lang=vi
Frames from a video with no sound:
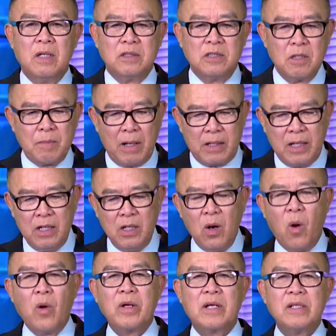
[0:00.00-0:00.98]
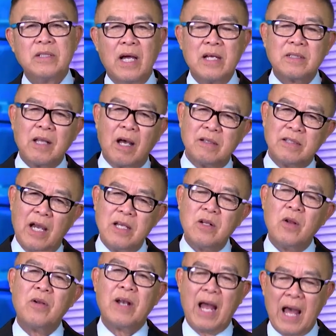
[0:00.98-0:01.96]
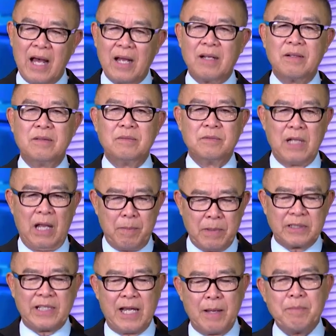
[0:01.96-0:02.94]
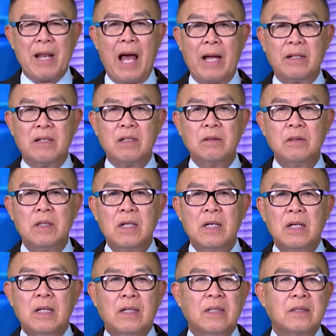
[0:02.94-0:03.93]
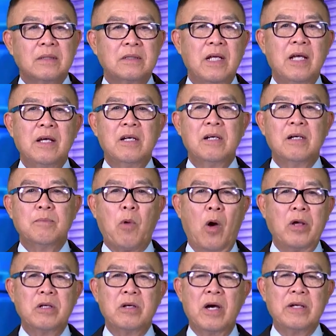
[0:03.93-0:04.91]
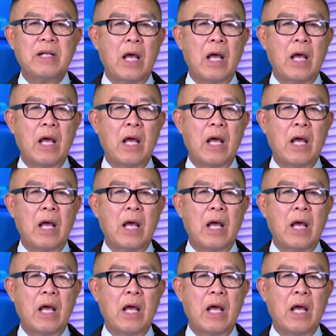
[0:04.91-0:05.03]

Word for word: Nhưng mà khi lôi cái giấy tờ giấy đó ra để mà xem lại đó thì người, mọi người